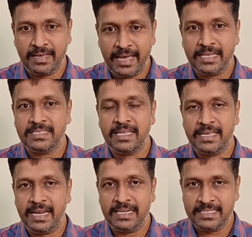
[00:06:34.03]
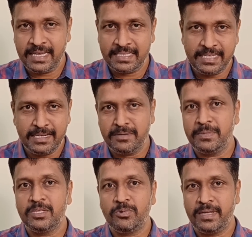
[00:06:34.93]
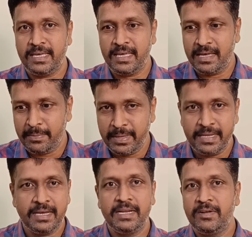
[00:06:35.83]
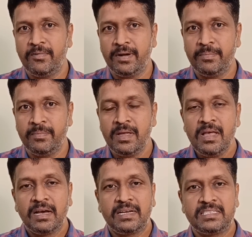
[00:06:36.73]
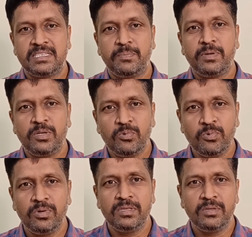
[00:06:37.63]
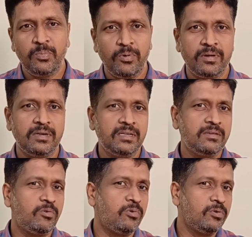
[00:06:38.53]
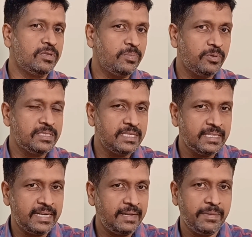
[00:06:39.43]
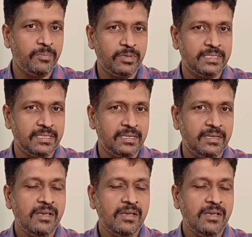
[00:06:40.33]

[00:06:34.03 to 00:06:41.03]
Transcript: கேஸ் அதாவது எல்என்ஜி கேஸ் ஏற்றுமதி தொடங்கிய அமெரிக்க நிறுவனம் கஷ்டப்பட்டு உளுந்து புரண்டு கொண்டு வந்து பிடிச்சி இந்த நிலைமையை பிடிச்சி